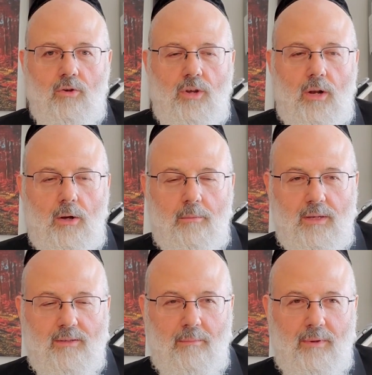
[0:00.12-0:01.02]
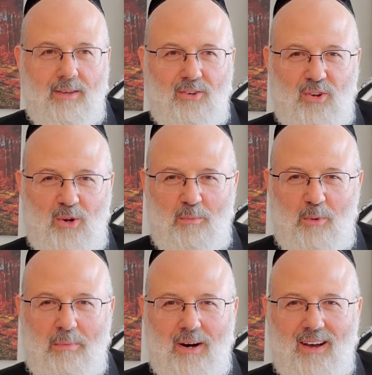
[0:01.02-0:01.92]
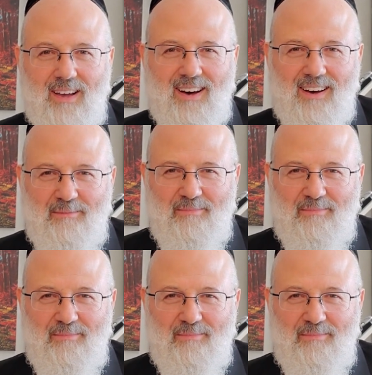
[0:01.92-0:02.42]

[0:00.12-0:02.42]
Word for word: Shalom les amis, shalom ubracha.